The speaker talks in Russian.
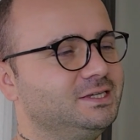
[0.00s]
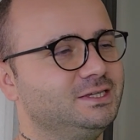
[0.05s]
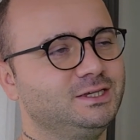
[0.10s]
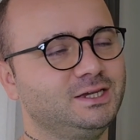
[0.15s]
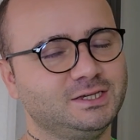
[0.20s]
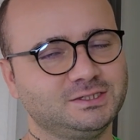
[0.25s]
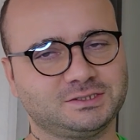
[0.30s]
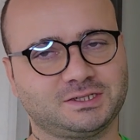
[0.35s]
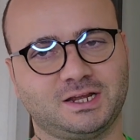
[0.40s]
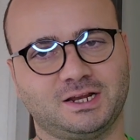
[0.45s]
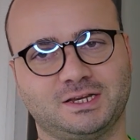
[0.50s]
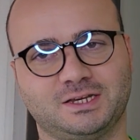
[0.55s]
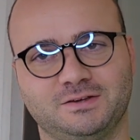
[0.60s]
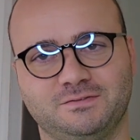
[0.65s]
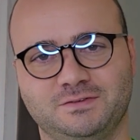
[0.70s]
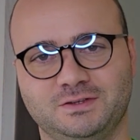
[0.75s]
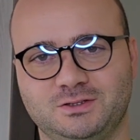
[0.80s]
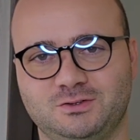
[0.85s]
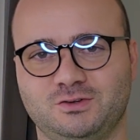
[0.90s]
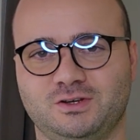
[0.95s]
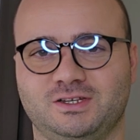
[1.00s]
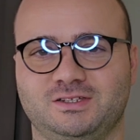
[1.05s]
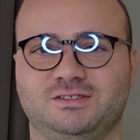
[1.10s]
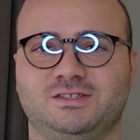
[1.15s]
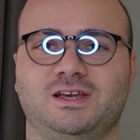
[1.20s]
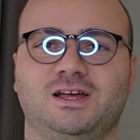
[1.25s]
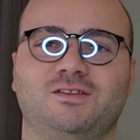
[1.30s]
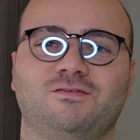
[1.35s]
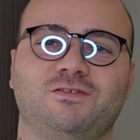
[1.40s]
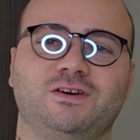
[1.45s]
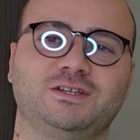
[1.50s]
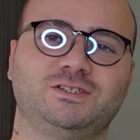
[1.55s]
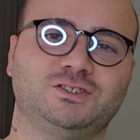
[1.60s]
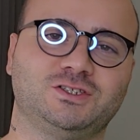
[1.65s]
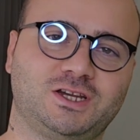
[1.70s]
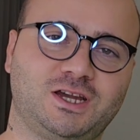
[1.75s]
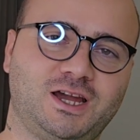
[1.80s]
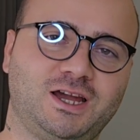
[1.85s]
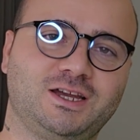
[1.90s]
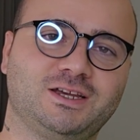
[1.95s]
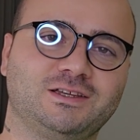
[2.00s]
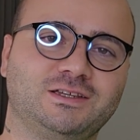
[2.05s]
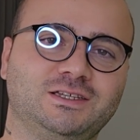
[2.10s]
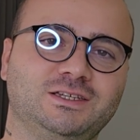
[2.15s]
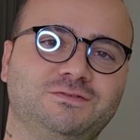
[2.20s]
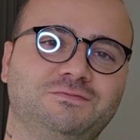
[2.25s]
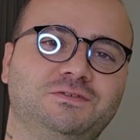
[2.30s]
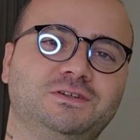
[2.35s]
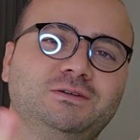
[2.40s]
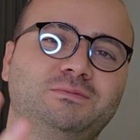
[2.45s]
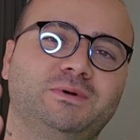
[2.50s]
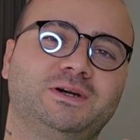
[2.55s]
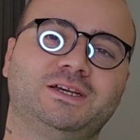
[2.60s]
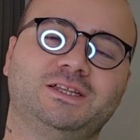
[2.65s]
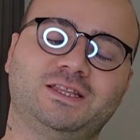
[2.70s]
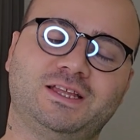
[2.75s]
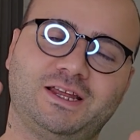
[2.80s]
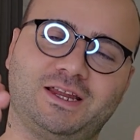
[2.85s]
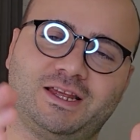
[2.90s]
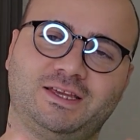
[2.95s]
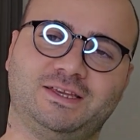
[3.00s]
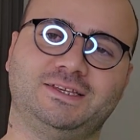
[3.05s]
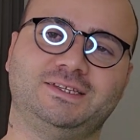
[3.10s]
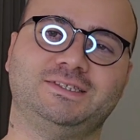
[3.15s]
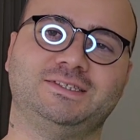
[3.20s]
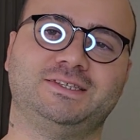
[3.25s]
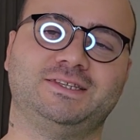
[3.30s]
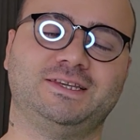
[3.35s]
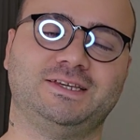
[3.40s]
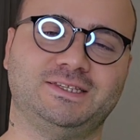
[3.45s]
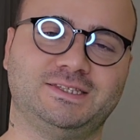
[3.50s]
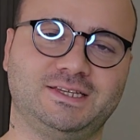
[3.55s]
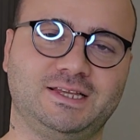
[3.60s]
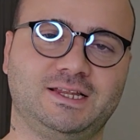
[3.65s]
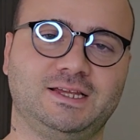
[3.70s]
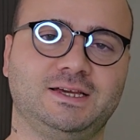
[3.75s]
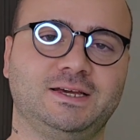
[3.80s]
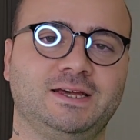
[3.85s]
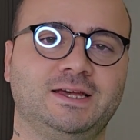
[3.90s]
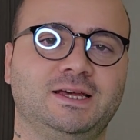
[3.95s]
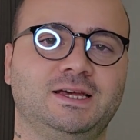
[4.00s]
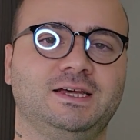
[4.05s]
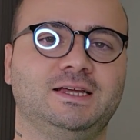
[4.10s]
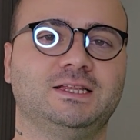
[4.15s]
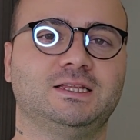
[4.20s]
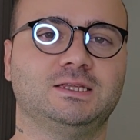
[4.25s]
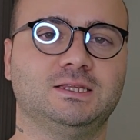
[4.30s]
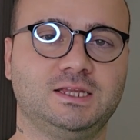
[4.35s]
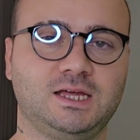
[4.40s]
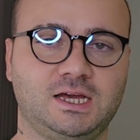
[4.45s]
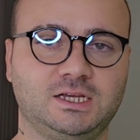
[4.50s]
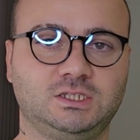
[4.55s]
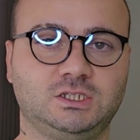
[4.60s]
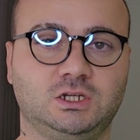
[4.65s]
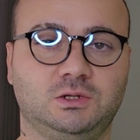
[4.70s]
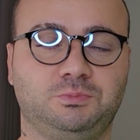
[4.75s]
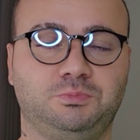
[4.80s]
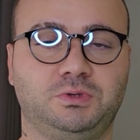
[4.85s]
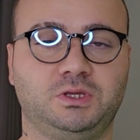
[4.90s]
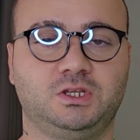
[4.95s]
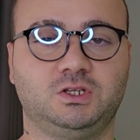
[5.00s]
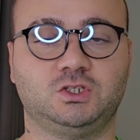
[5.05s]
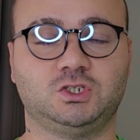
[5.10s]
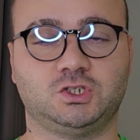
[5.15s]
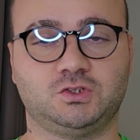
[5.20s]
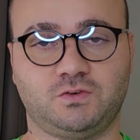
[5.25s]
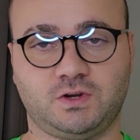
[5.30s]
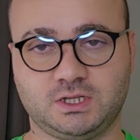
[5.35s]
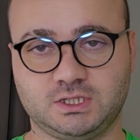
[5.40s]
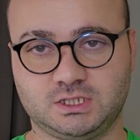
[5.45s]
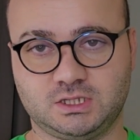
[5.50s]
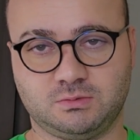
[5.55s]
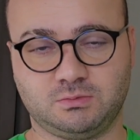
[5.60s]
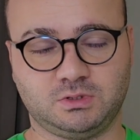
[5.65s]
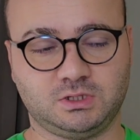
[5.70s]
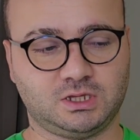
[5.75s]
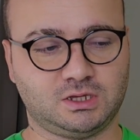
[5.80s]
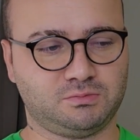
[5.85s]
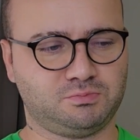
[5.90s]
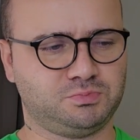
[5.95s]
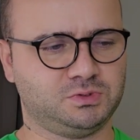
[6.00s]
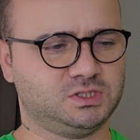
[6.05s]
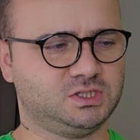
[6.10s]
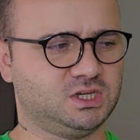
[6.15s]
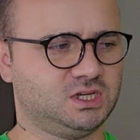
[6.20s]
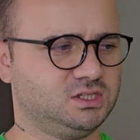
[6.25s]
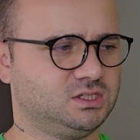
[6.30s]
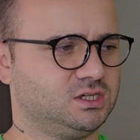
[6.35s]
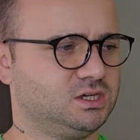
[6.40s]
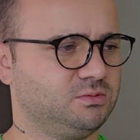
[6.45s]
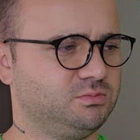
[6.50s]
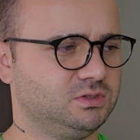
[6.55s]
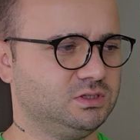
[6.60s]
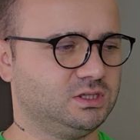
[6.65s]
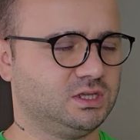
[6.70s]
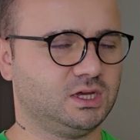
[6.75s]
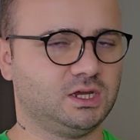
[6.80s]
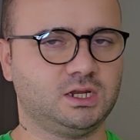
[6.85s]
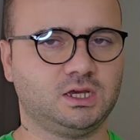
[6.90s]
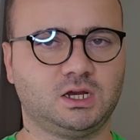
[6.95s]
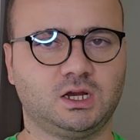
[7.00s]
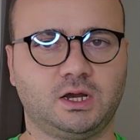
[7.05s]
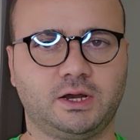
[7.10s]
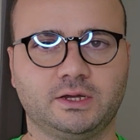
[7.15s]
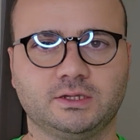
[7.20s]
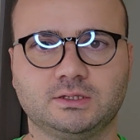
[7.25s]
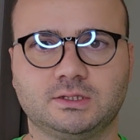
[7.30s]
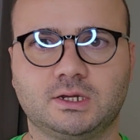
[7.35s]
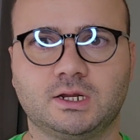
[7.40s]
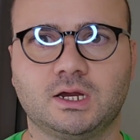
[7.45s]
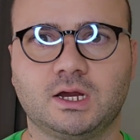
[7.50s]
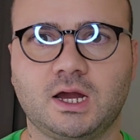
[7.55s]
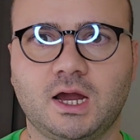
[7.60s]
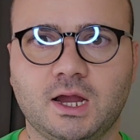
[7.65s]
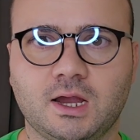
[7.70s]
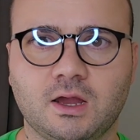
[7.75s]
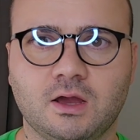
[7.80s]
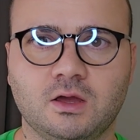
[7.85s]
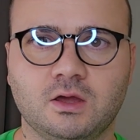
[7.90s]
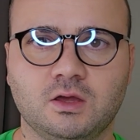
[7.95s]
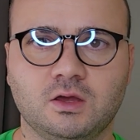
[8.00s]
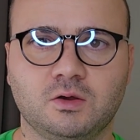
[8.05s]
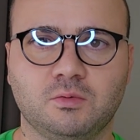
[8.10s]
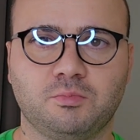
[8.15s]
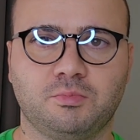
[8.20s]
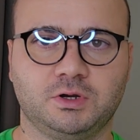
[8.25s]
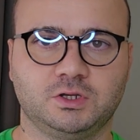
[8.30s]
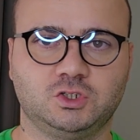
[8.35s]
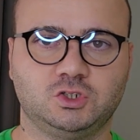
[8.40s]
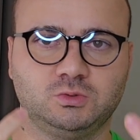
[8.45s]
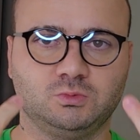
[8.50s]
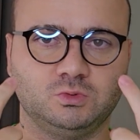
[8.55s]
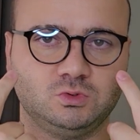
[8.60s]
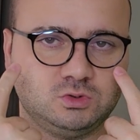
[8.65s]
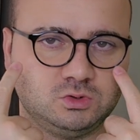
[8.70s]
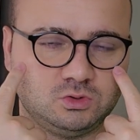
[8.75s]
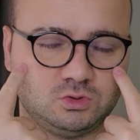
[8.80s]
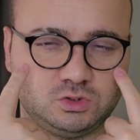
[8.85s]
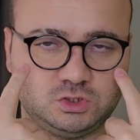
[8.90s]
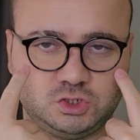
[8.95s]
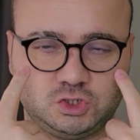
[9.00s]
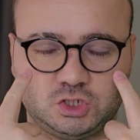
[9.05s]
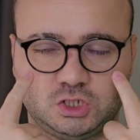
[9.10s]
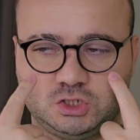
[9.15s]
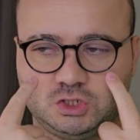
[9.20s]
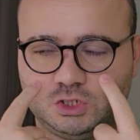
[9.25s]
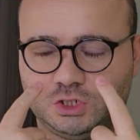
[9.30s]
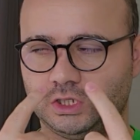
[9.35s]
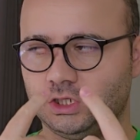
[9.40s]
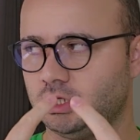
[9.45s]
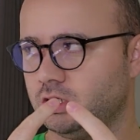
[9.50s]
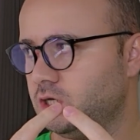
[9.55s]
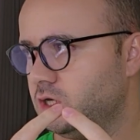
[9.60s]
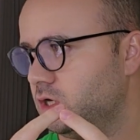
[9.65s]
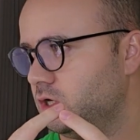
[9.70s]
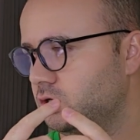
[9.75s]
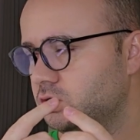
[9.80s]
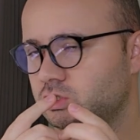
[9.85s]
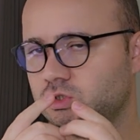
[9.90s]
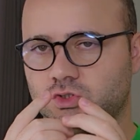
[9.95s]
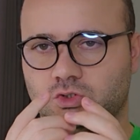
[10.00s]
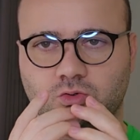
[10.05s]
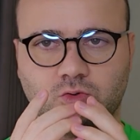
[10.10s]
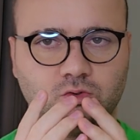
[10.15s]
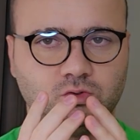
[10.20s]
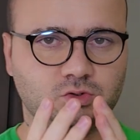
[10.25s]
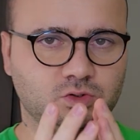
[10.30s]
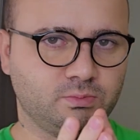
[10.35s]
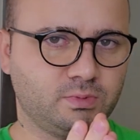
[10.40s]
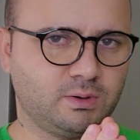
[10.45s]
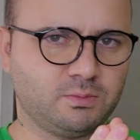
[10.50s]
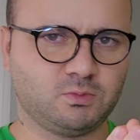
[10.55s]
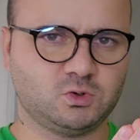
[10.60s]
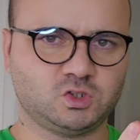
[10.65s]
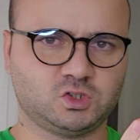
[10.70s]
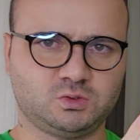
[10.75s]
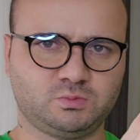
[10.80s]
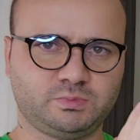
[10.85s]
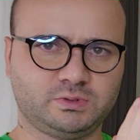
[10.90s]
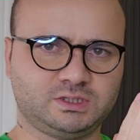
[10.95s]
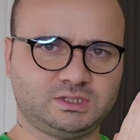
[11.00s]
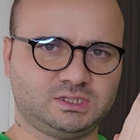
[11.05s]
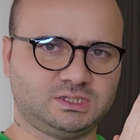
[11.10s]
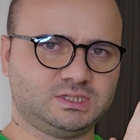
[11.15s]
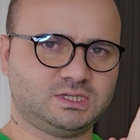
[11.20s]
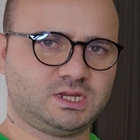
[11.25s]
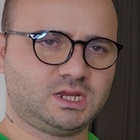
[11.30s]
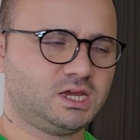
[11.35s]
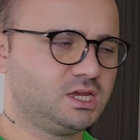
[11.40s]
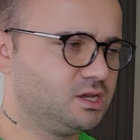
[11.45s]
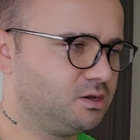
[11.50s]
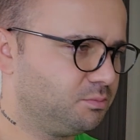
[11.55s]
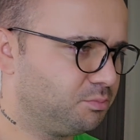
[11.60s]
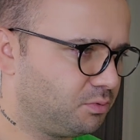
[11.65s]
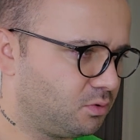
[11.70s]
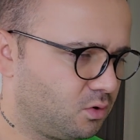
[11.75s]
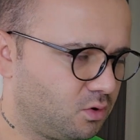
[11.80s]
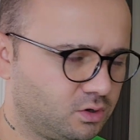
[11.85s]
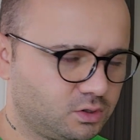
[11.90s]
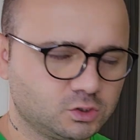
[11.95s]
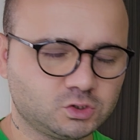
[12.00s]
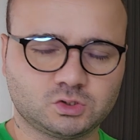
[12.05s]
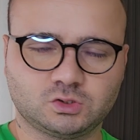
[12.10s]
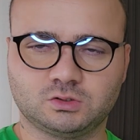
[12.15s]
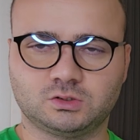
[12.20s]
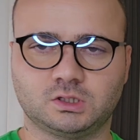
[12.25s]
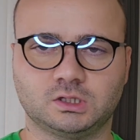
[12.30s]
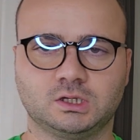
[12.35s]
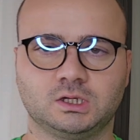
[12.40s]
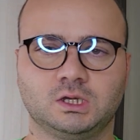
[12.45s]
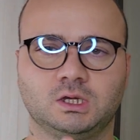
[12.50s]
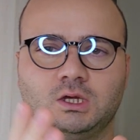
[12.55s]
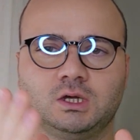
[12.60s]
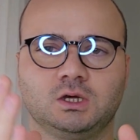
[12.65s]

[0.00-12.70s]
несколько видео я снял в очках, и вы, мои дорогие зрители, начали переживать за меня, писать в комментариях «Андрахак, почему ты носишь очки? Что у тебя? Может быть, со зрением плохо что-то?»